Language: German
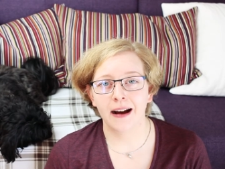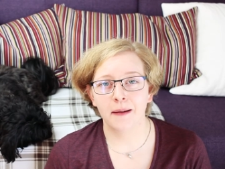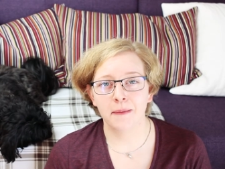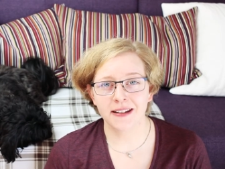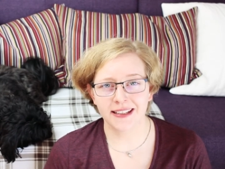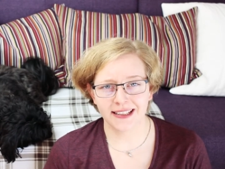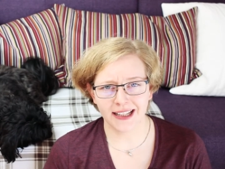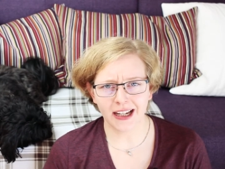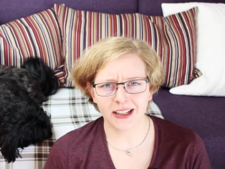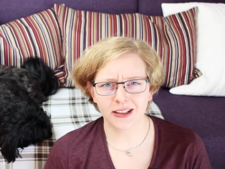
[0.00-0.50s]

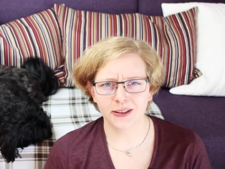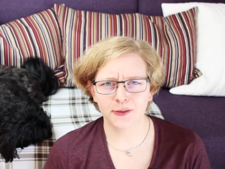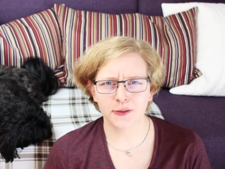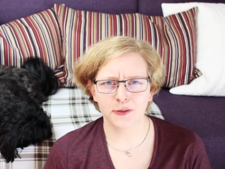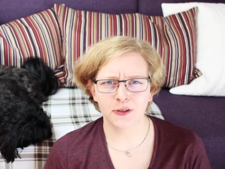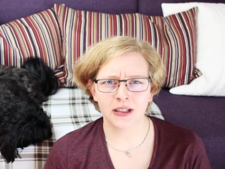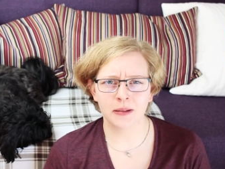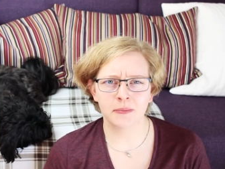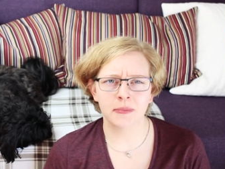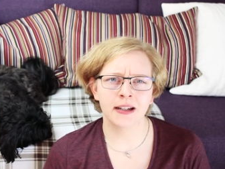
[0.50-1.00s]
aber ich dachte
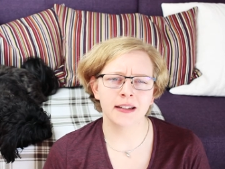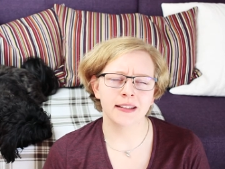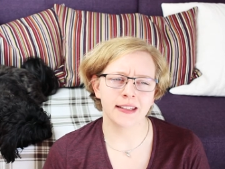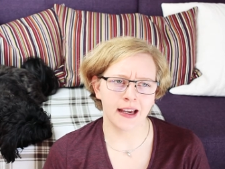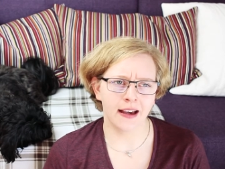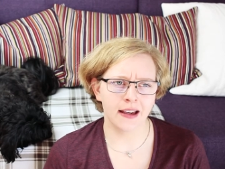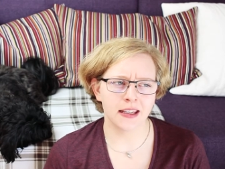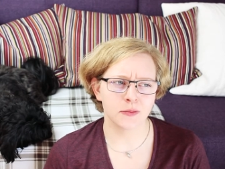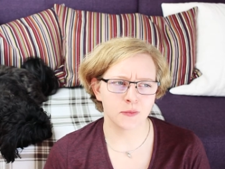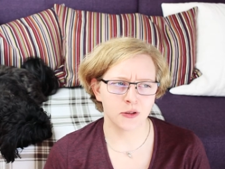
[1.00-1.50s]
früher immer,
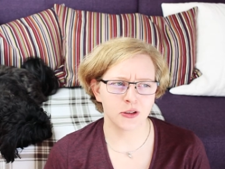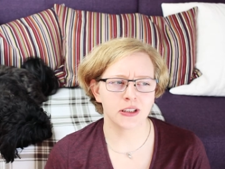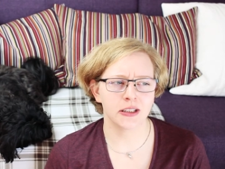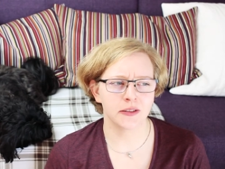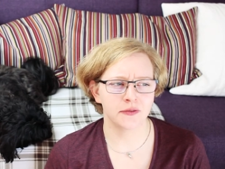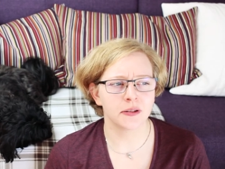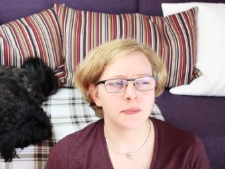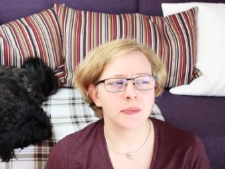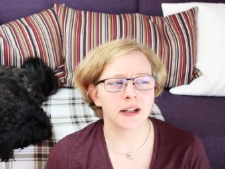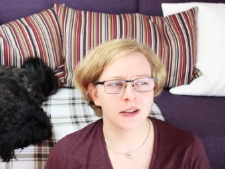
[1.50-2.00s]
ja, ich
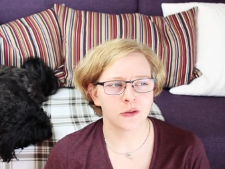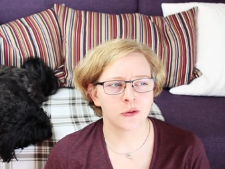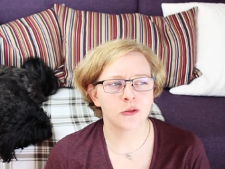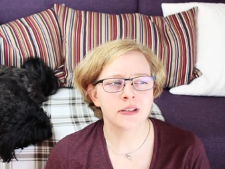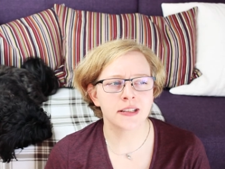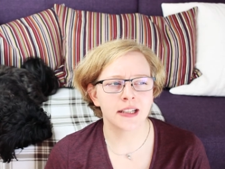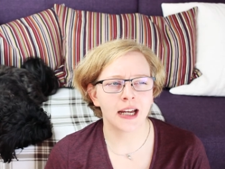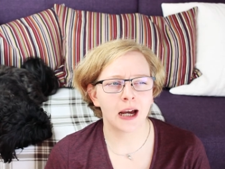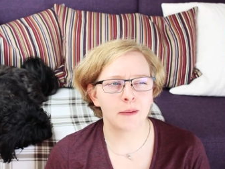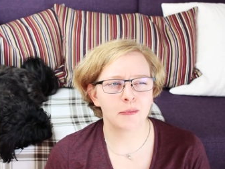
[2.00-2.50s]
möchte einfach mal einen
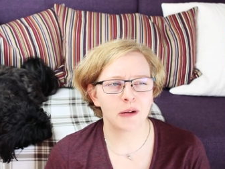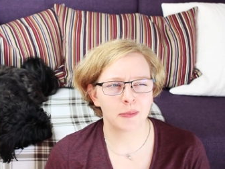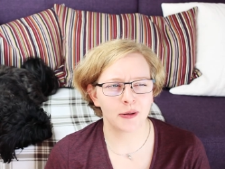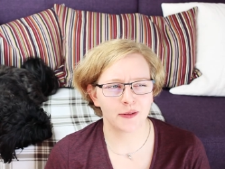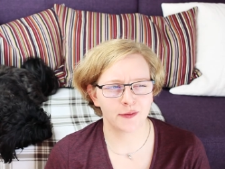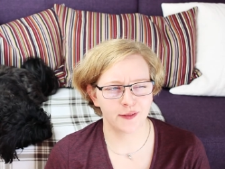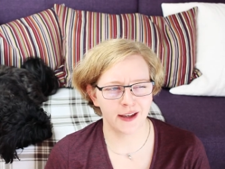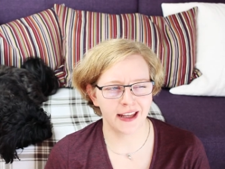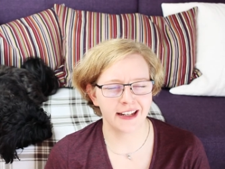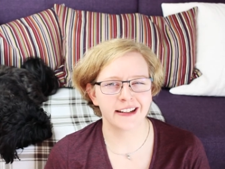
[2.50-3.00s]
Hund haben,
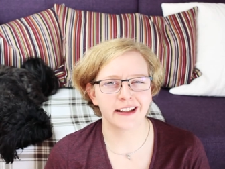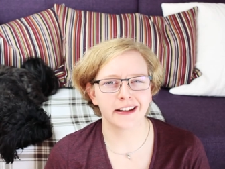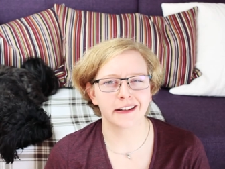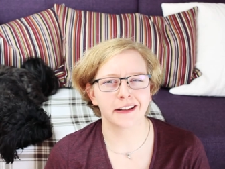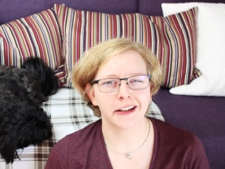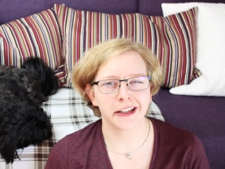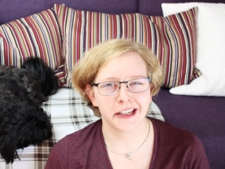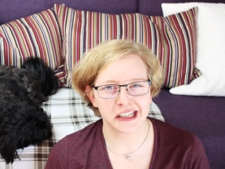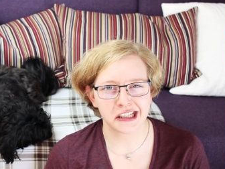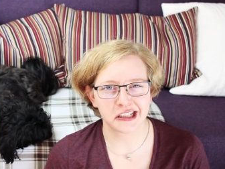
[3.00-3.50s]
aber wenn,
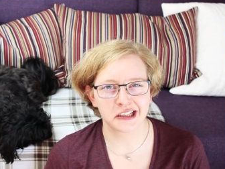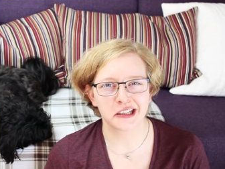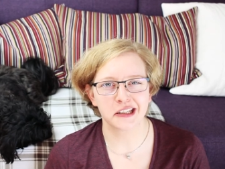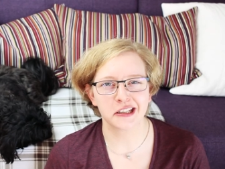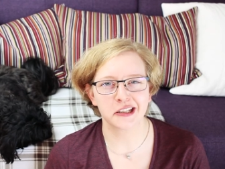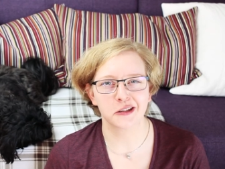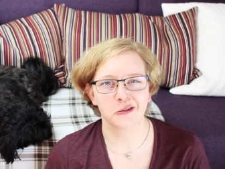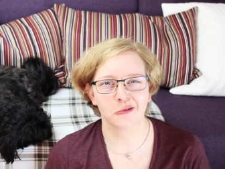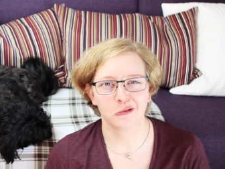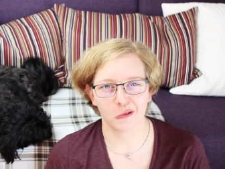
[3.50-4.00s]
dann
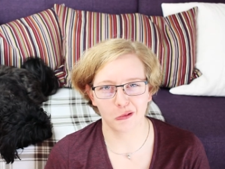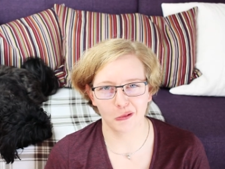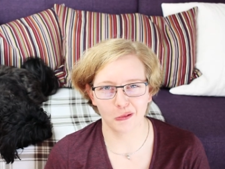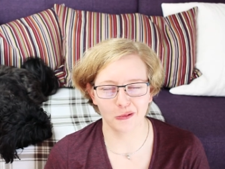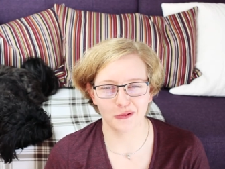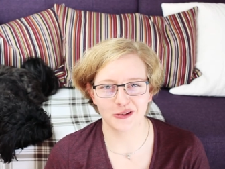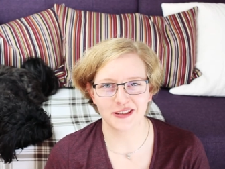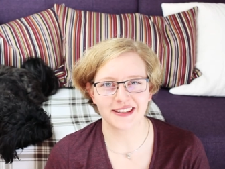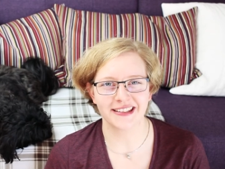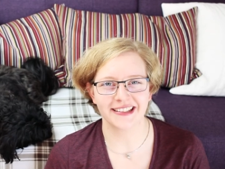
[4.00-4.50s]
richtig
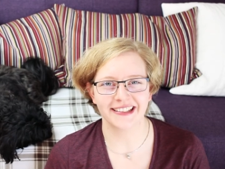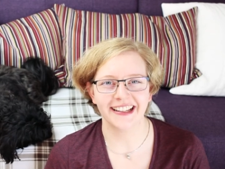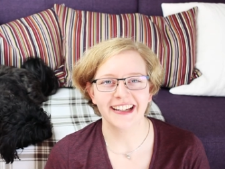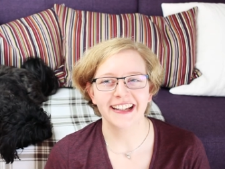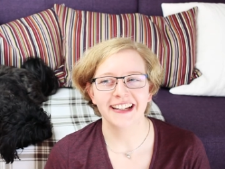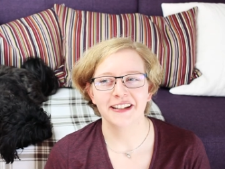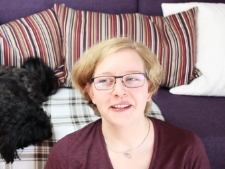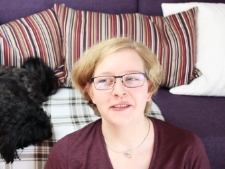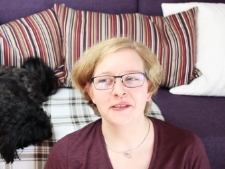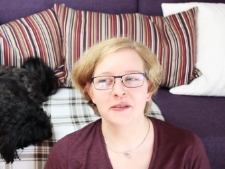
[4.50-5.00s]
großen.
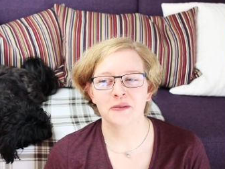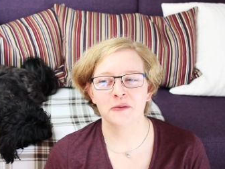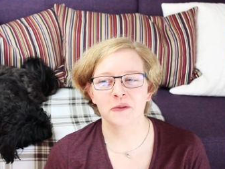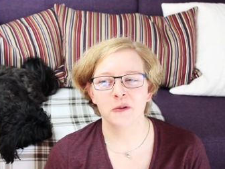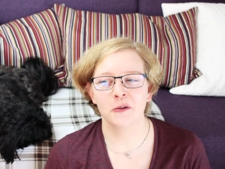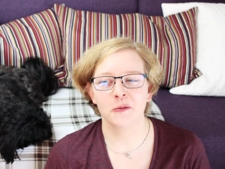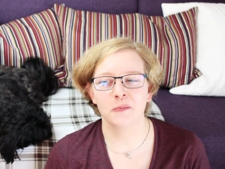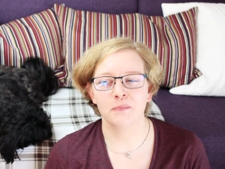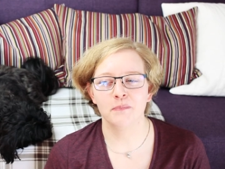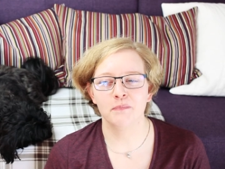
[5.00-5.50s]

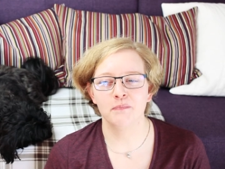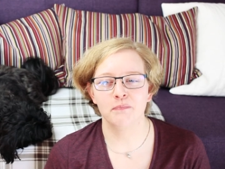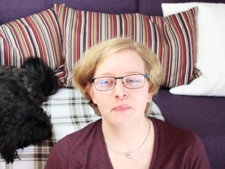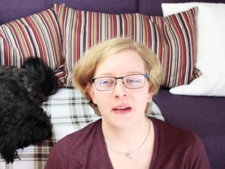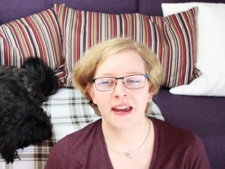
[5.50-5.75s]
So